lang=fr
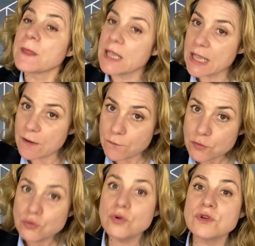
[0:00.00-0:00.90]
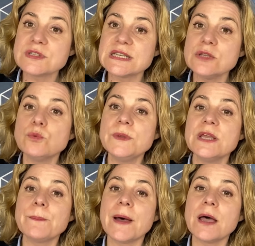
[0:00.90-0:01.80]
Et avant de nous lancer,
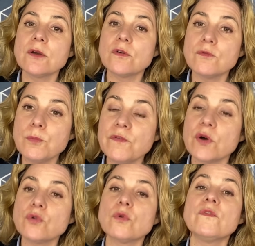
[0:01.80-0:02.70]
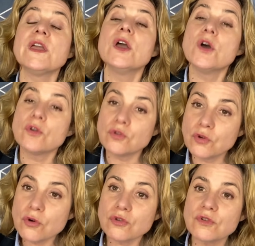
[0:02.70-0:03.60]
n'oubliez pas que vous pouvez retrouver
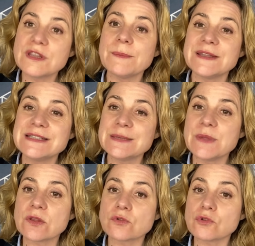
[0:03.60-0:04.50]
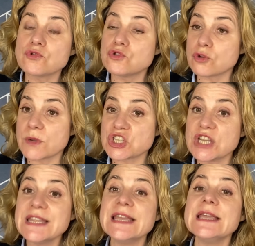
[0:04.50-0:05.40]
d'autres thématiques bien entendu sur ma
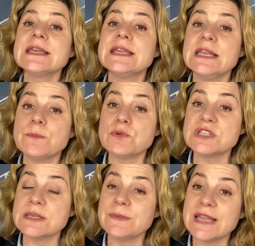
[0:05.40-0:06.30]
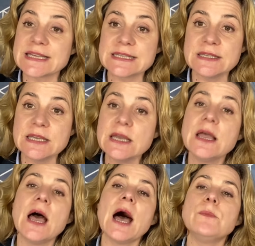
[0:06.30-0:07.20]
chaîne et qu'il est possible d'accéder
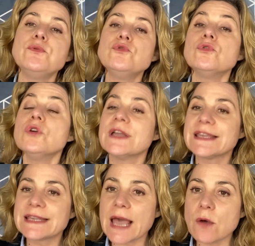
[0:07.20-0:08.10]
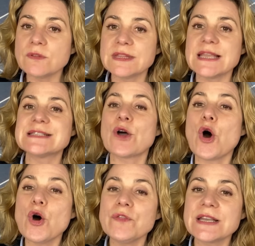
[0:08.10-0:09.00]
à plus de 40 tests
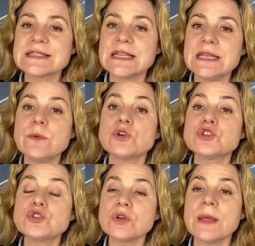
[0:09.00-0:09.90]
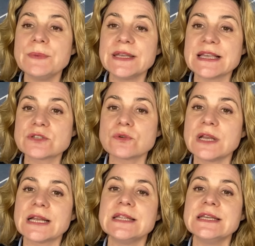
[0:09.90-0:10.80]
en accès libre sur l'application de
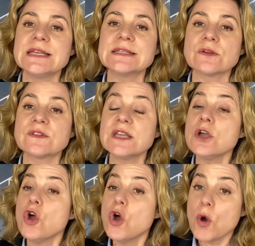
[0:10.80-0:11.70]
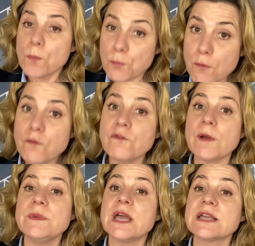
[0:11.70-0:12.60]
la Clinique e Santé pour vous
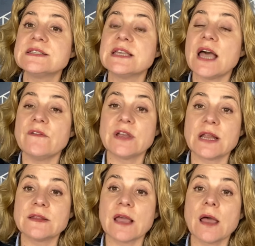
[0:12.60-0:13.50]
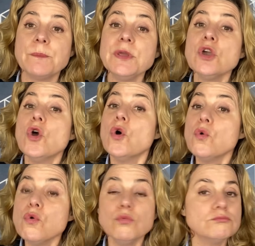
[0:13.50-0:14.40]
familiariser avec la thérapie
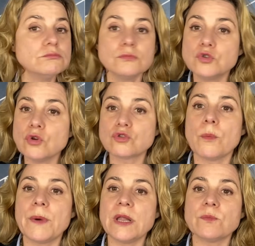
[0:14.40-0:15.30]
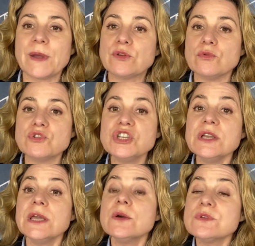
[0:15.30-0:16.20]
ou d'autres
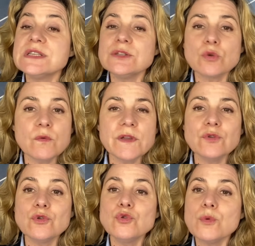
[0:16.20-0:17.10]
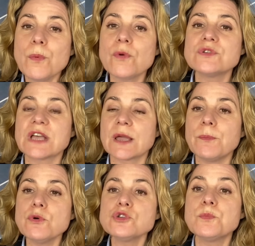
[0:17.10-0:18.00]
pathologies et aussi trouver de nombreuses
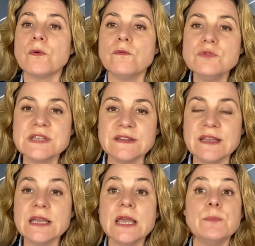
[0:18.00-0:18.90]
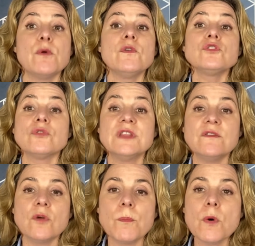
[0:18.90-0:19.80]
réponses pour vous aider et pour votre
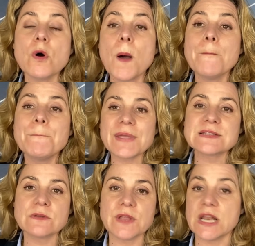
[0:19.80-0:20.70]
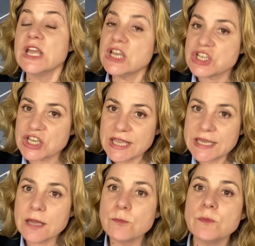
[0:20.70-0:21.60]
développement personnel. J'ai
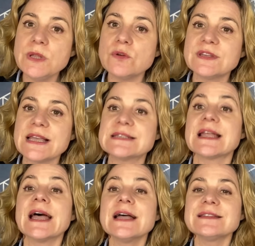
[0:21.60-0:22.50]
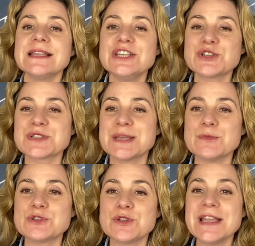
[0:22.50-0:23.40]
également mis le test intelligence
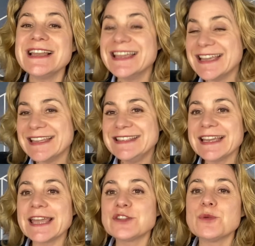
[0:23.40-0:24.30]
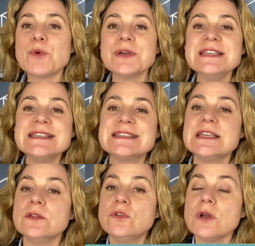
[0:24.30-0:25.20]
émotionnelle directement
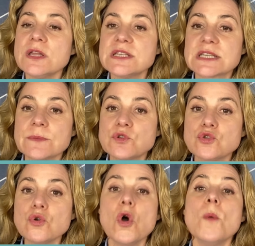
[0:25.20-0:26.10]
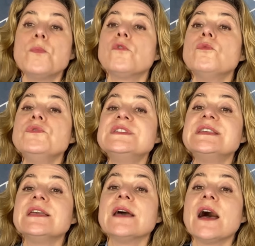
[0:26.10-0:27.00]
ici dans la description pour que vous
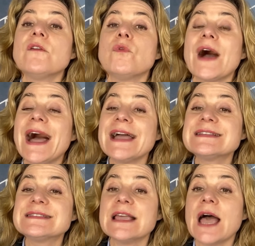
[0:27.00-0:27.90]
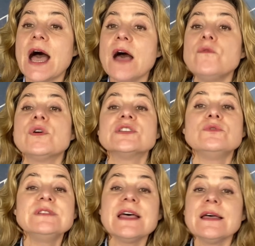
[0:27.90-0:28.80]
puissiez avoir accès à vos
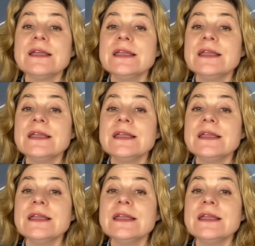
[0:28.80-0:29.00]
résultats